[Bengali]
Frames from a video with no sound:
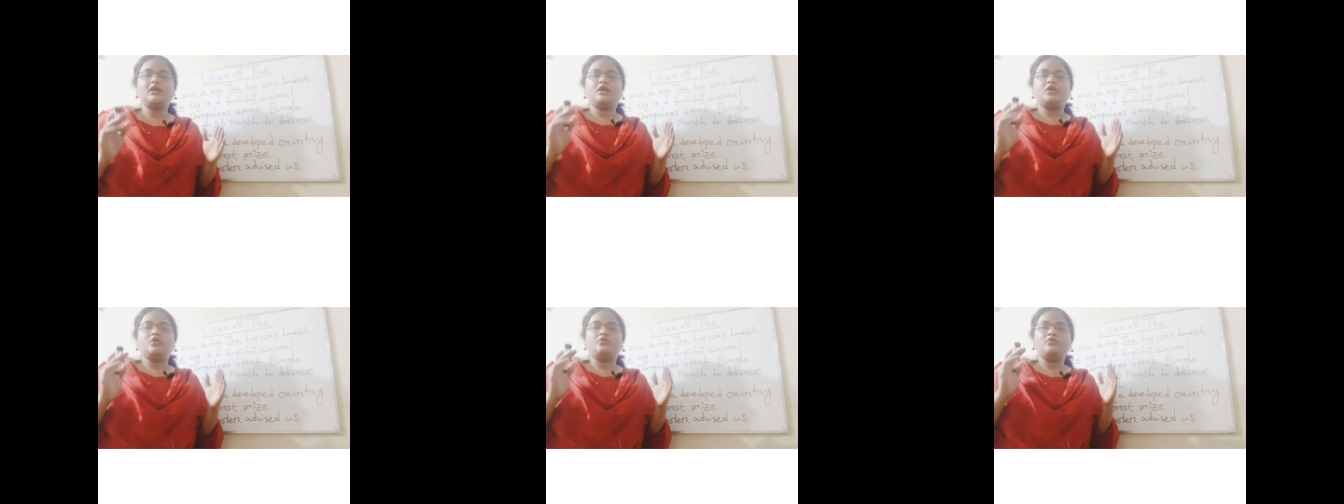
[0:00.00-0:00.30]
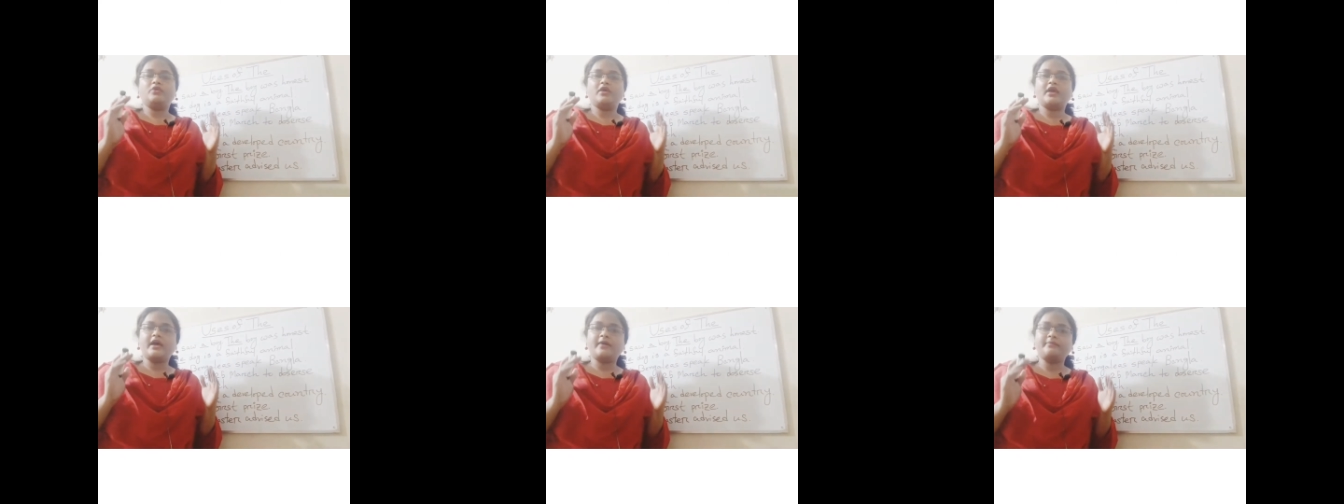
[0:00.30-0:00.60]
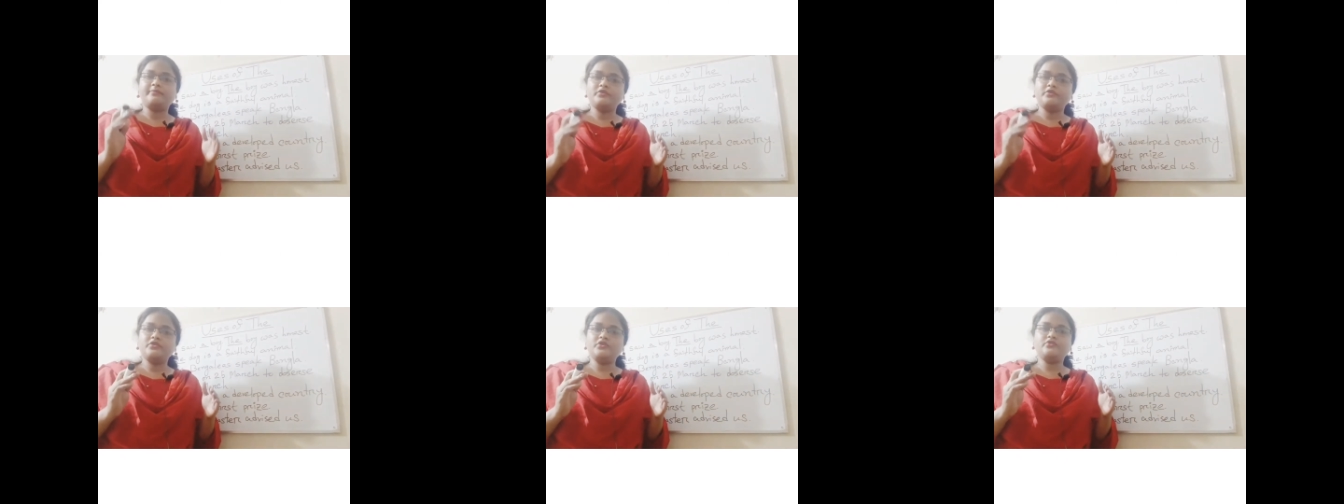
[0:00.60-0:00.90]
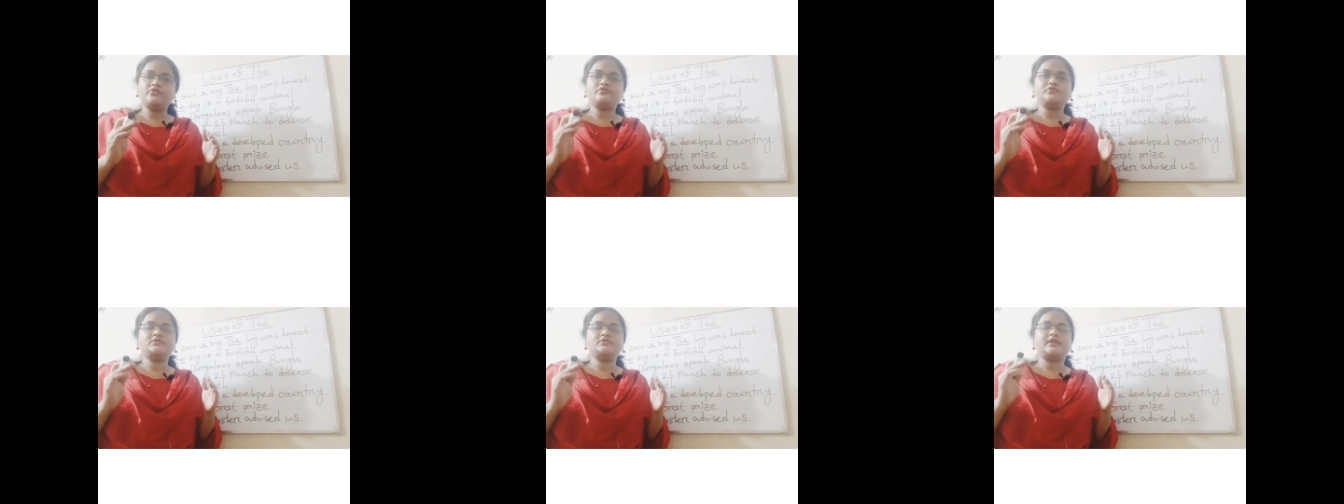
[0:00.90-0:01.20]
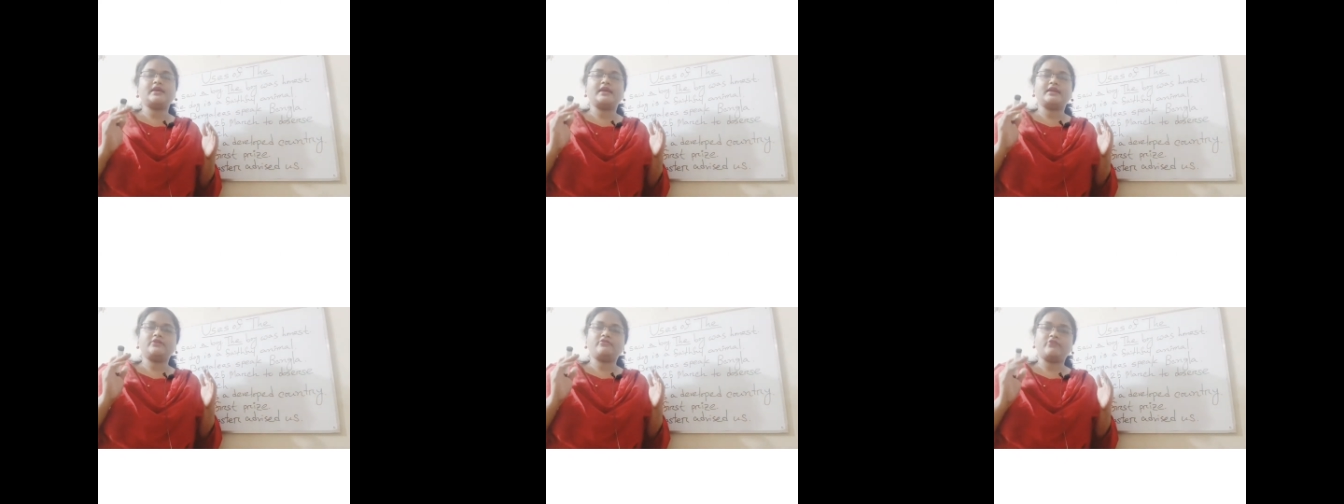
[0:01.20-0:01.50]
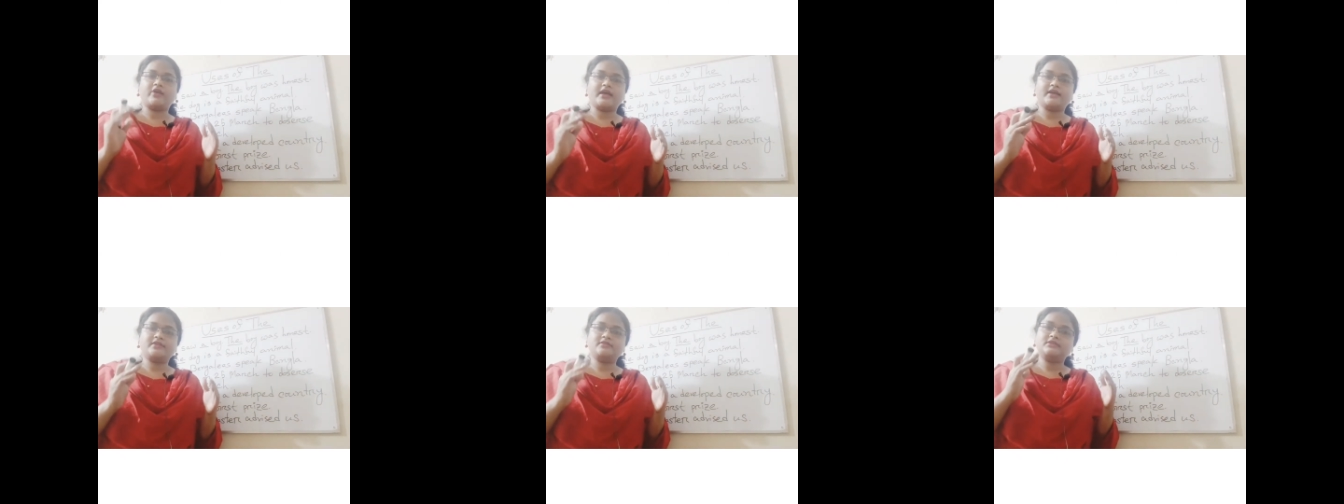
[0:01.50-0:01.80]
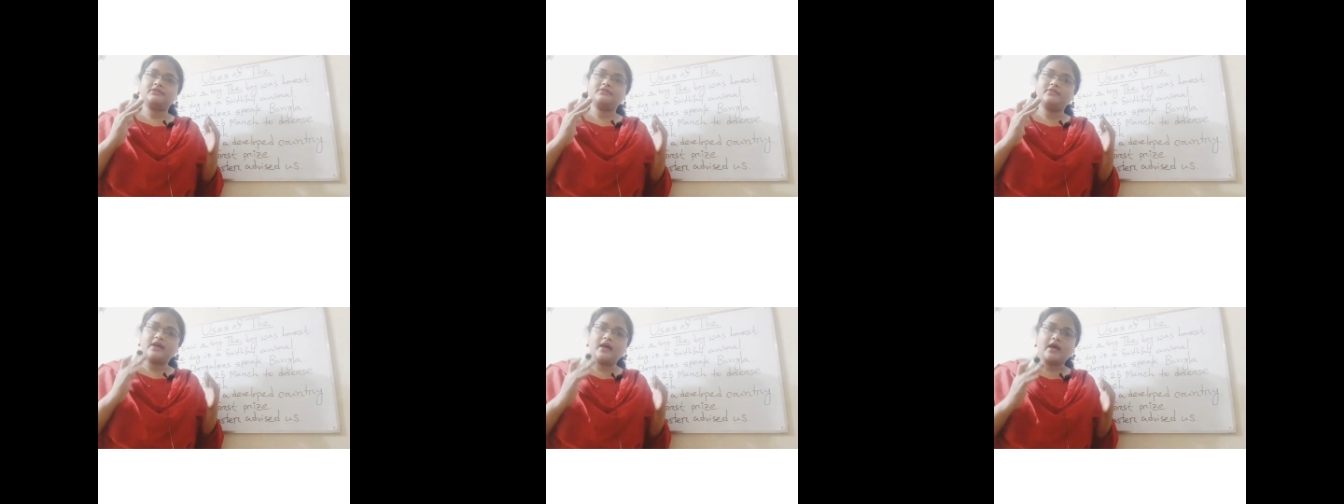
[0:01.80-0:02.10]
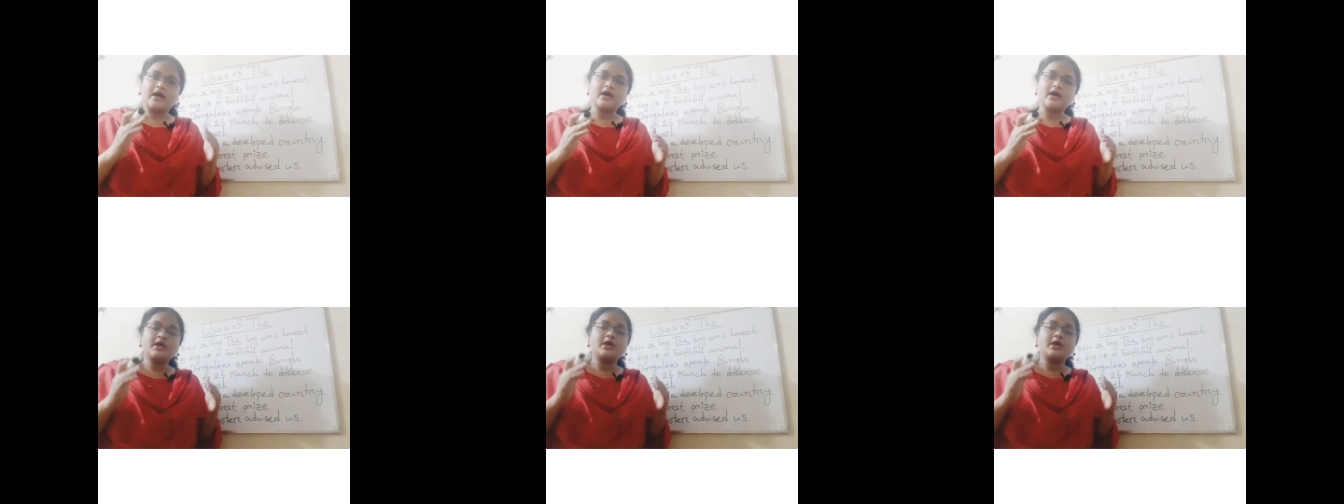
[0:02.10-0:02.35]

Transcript: উই হ্যাভ টু ইউজ অ্যান্ড রাইট দ্য